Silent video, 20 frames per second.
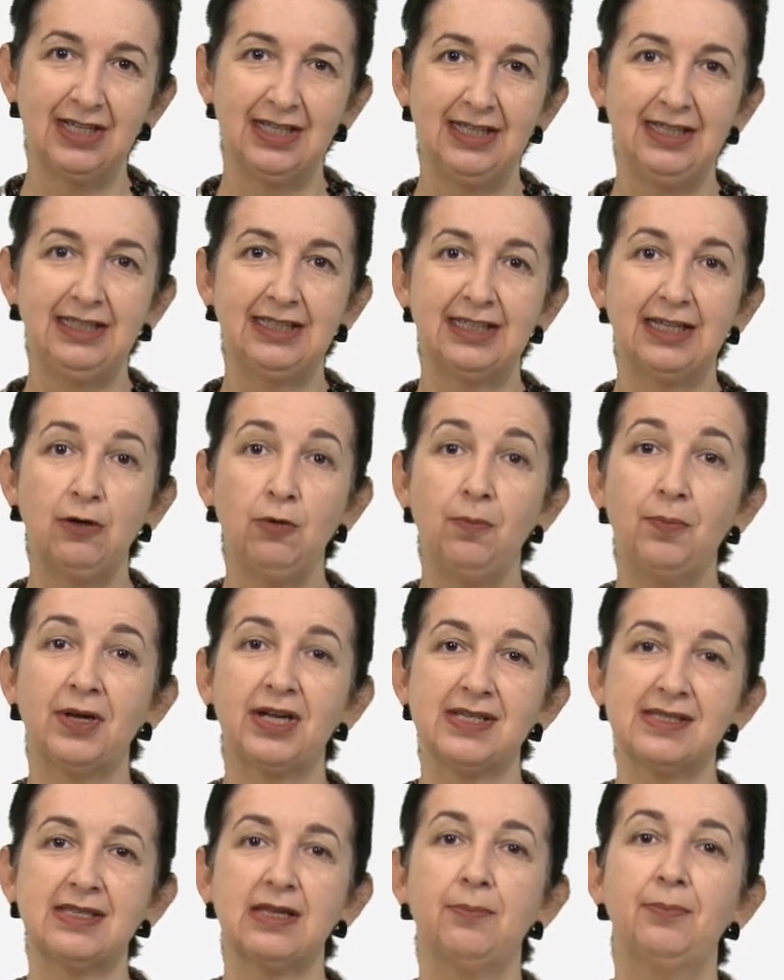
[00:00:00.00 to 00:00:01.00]
Então,
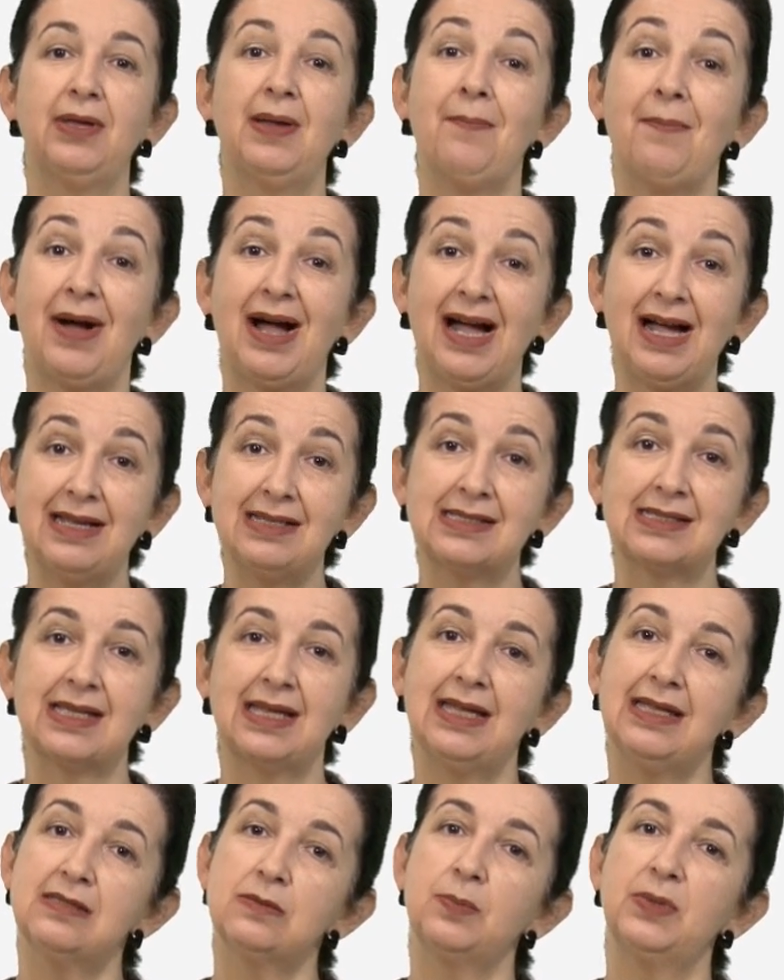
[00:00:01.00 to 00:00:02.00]
para saber mais
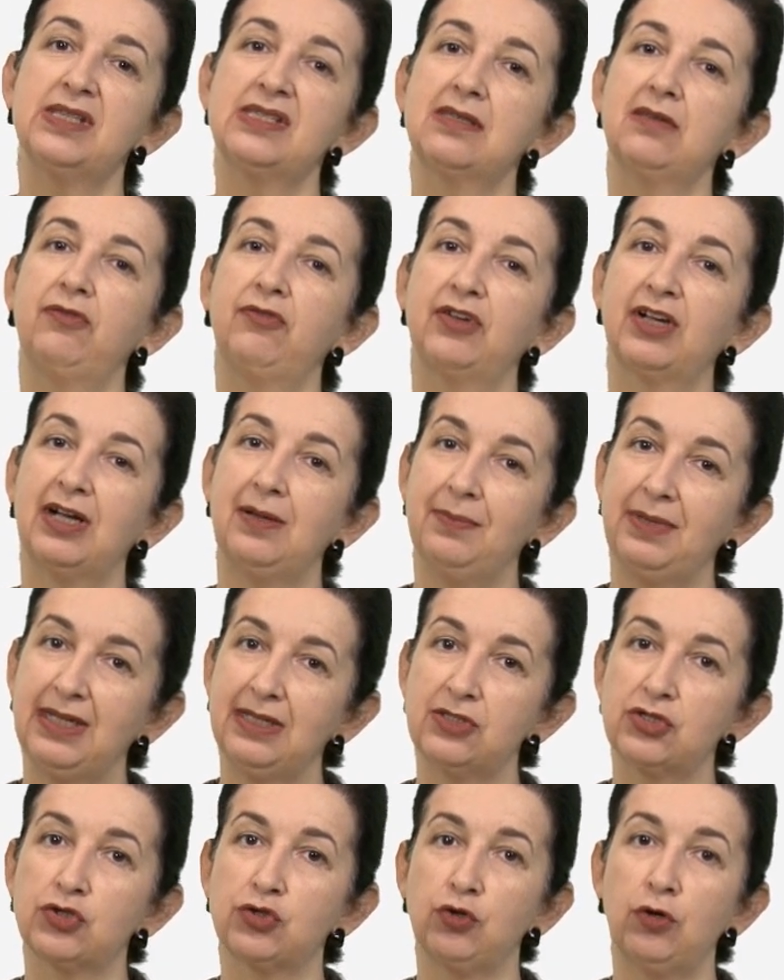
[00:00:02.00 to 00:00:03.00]

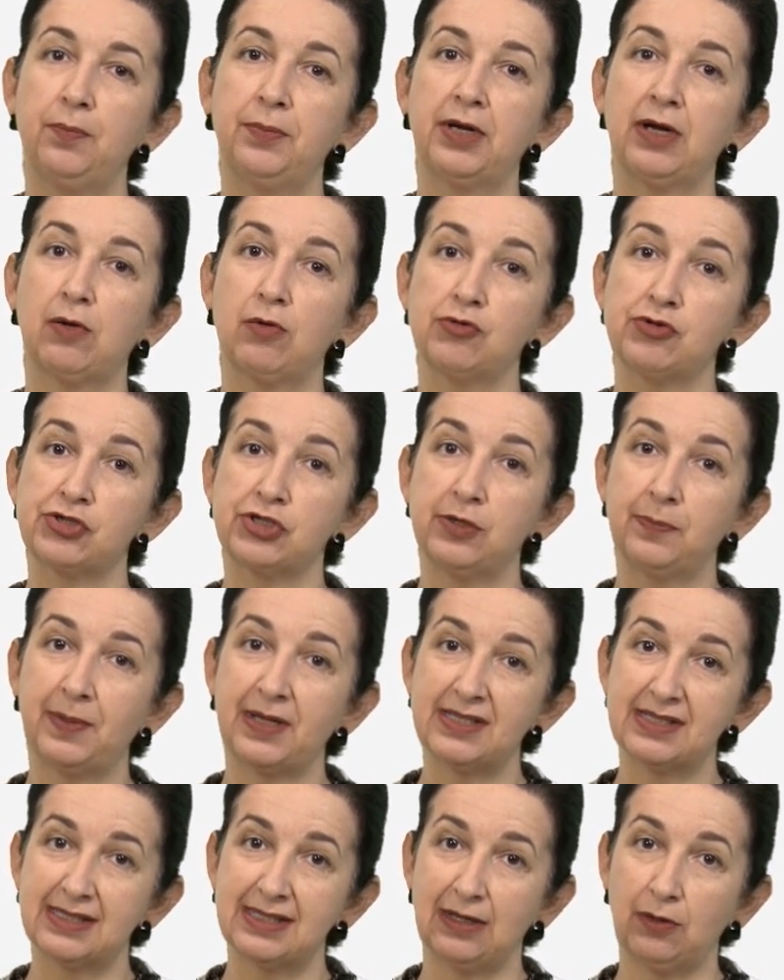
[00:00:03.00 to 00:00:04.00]
especificamente sobre a
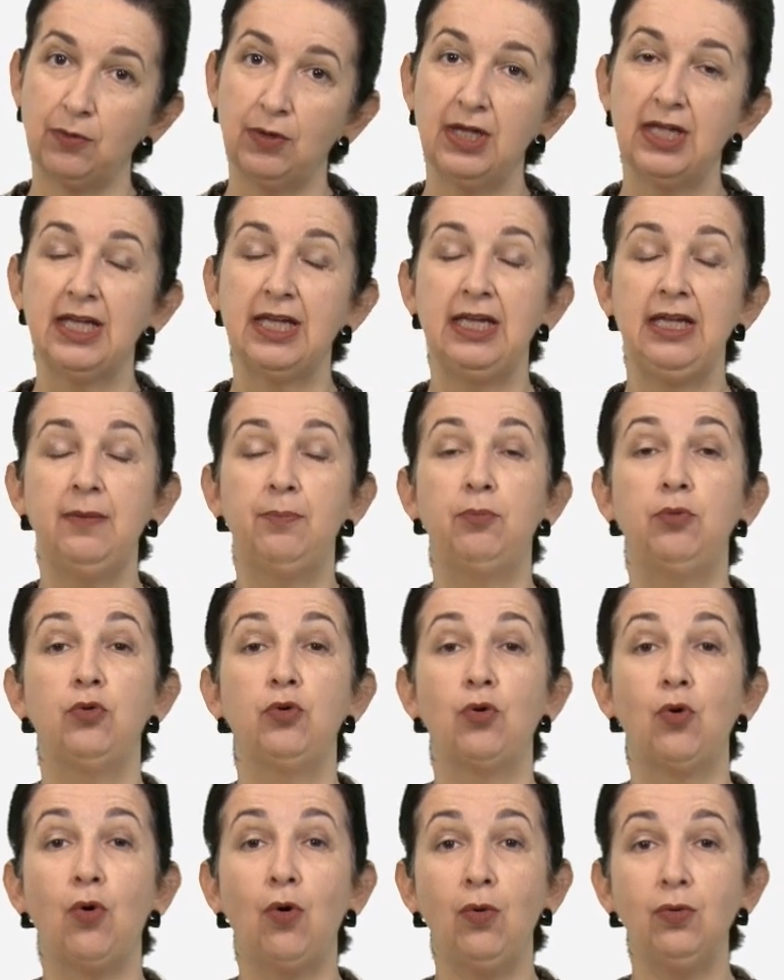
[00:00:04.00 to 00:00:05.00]
constipação e
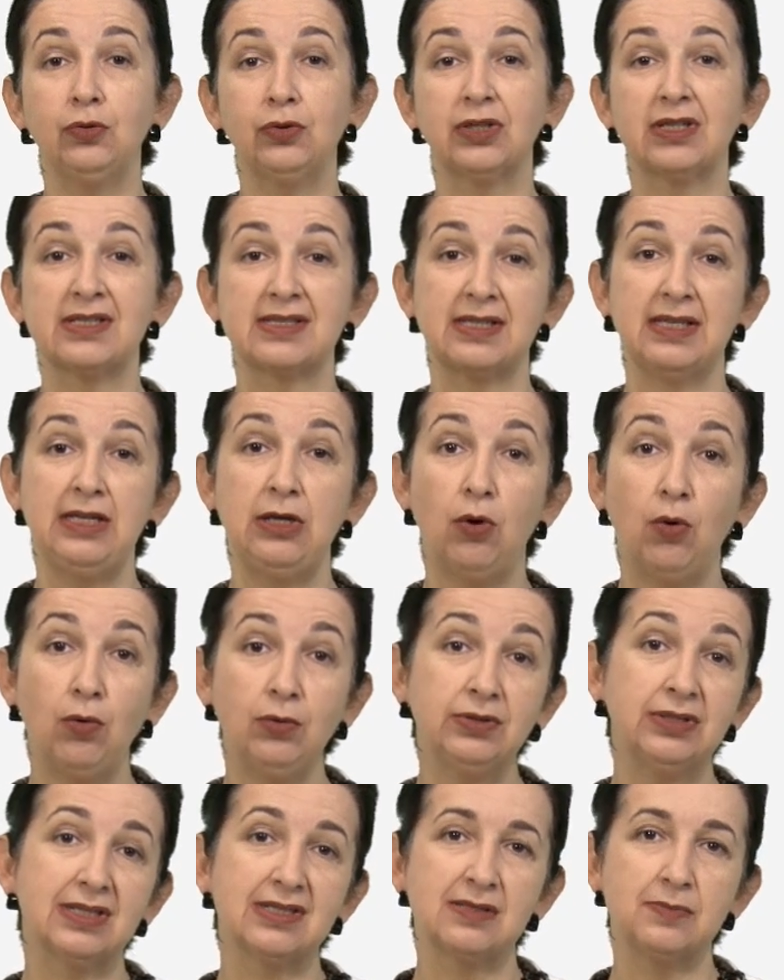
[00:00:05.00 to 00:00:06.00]
por outras e
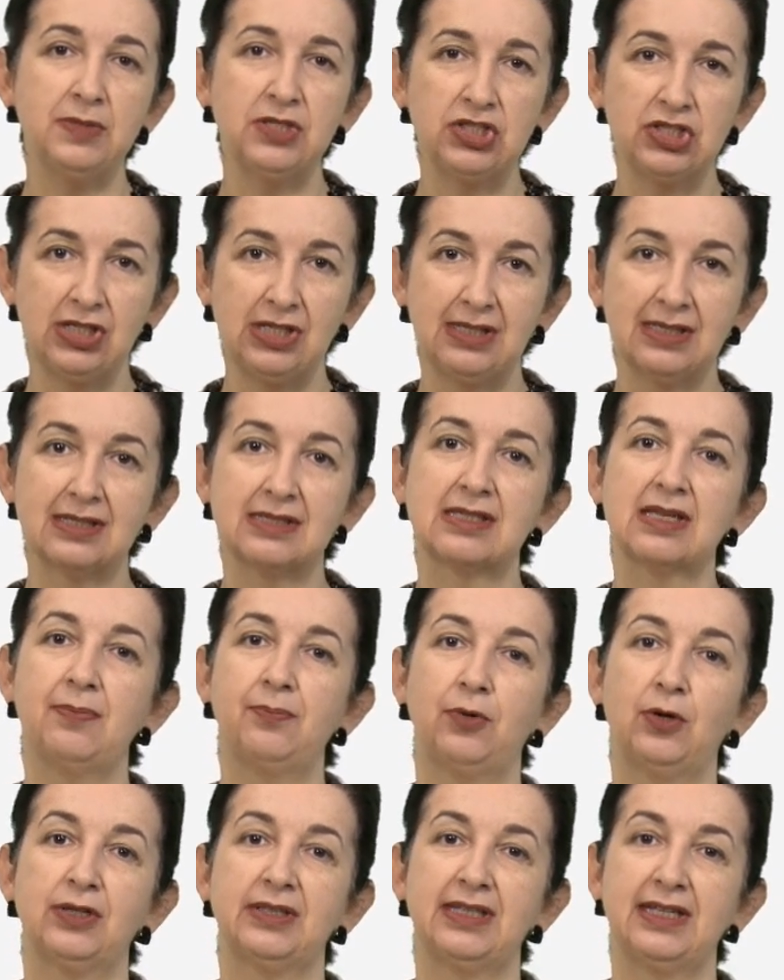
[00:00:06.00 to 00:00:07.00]
outras medidas que
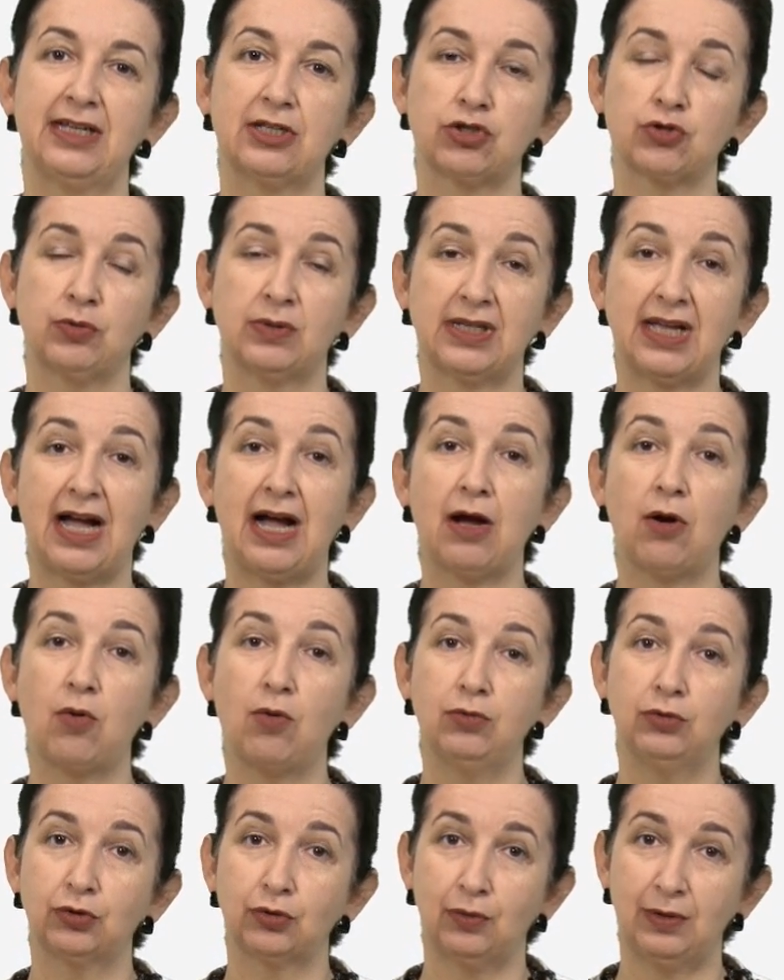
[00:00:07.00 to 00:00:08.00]
podem ajudar a
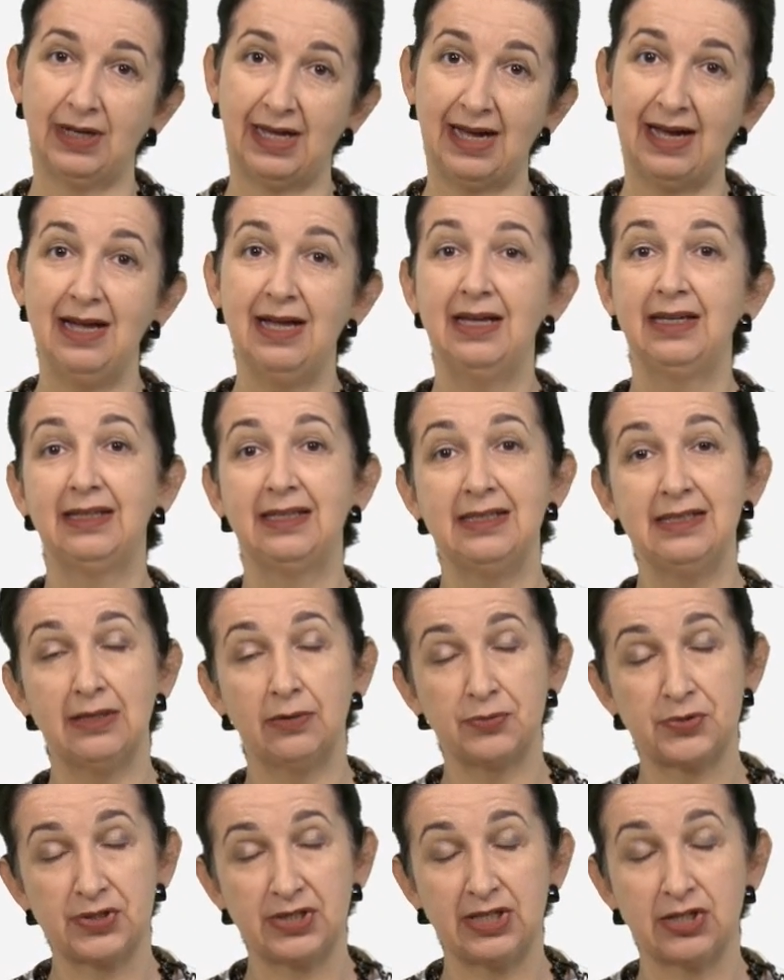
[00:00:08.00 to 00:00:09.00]
controlar, que
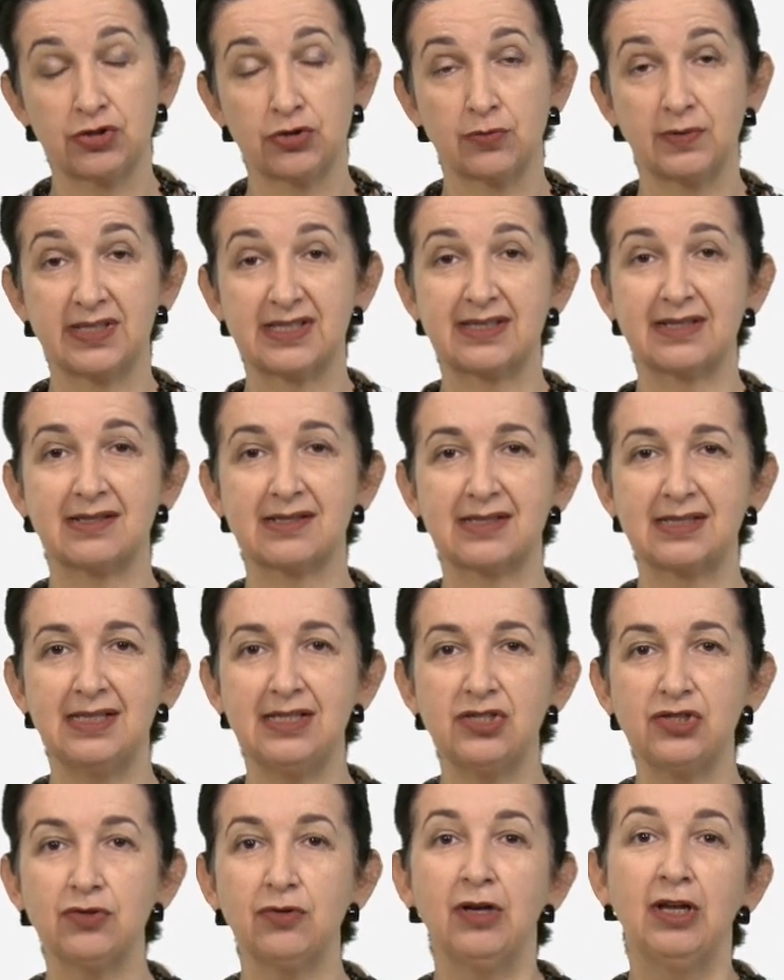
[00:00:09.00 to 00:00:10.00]
não seja um
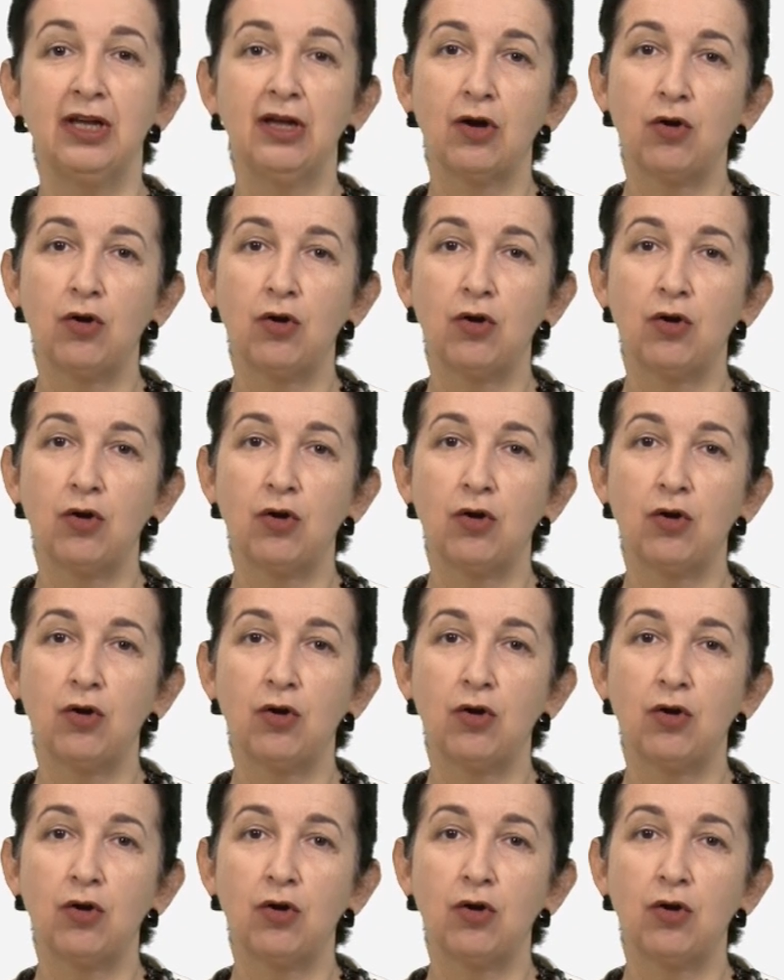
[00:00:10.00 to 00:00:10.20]
exercício,